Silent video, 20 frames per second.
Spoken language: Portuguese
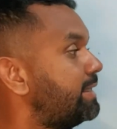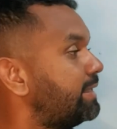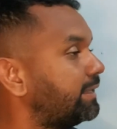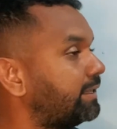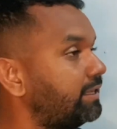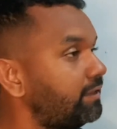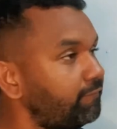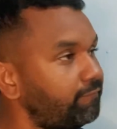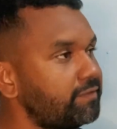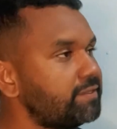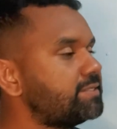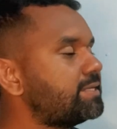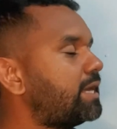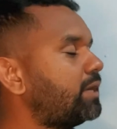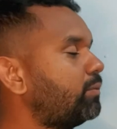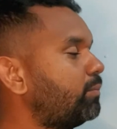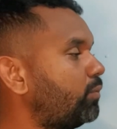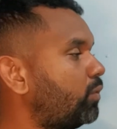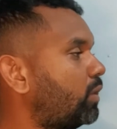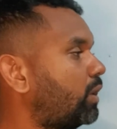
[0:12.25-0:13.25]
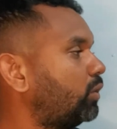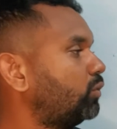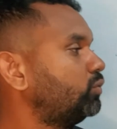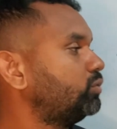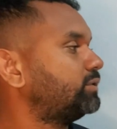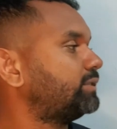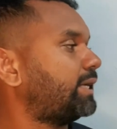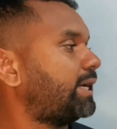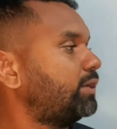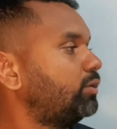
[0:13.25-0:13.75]
que fizeram meu aluno
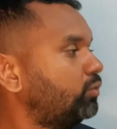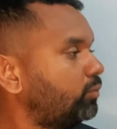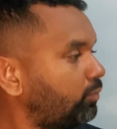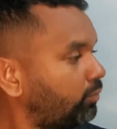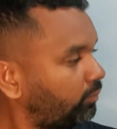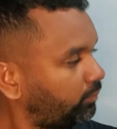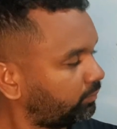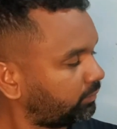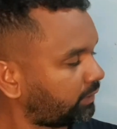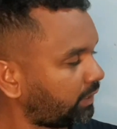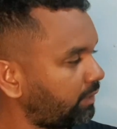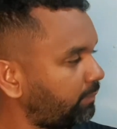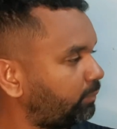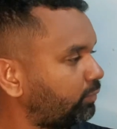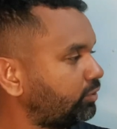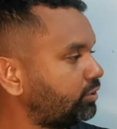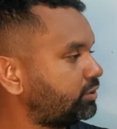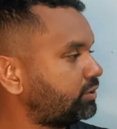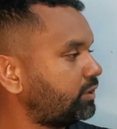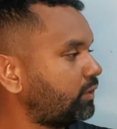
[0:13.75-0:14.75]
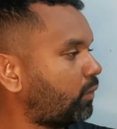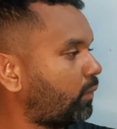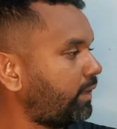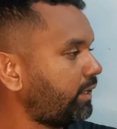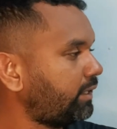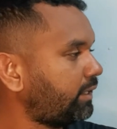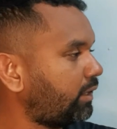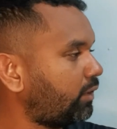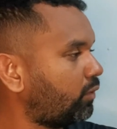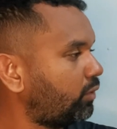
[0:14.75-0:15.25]
sair do tempo de
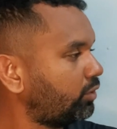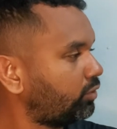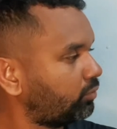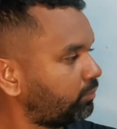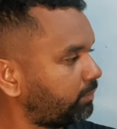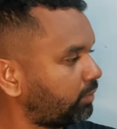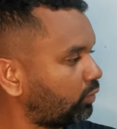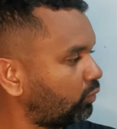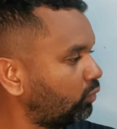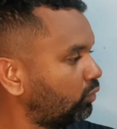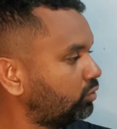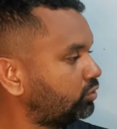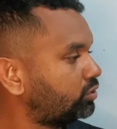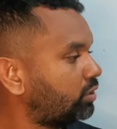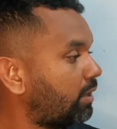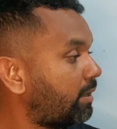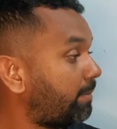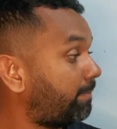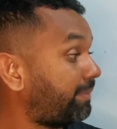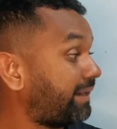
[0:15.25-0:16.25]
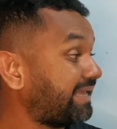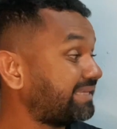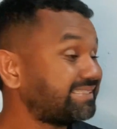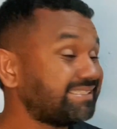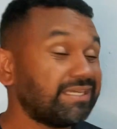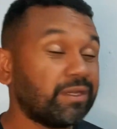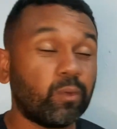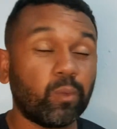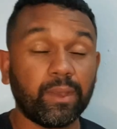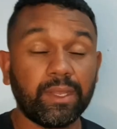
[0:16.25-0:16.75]
58 minutos para
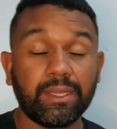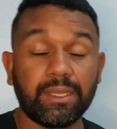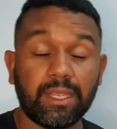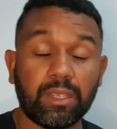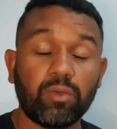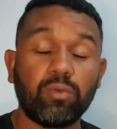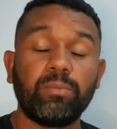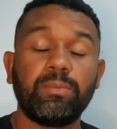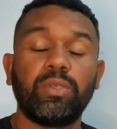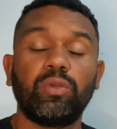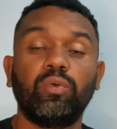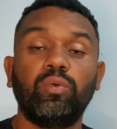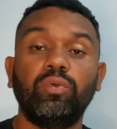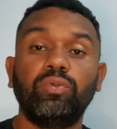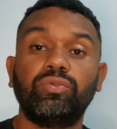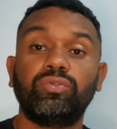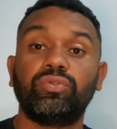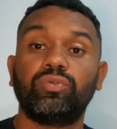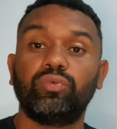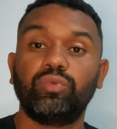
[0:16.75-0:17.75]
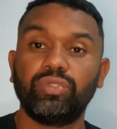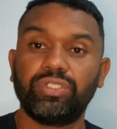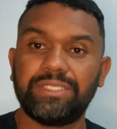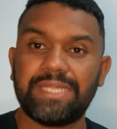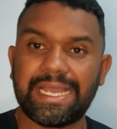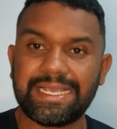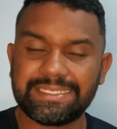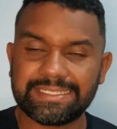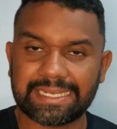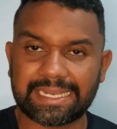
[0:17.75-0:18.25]
51 minutos nos
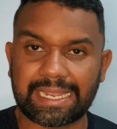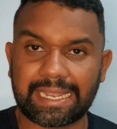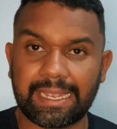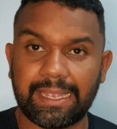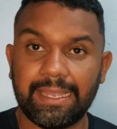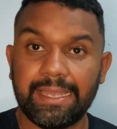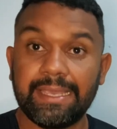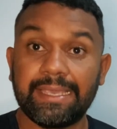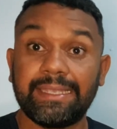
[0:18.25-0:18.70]
10K.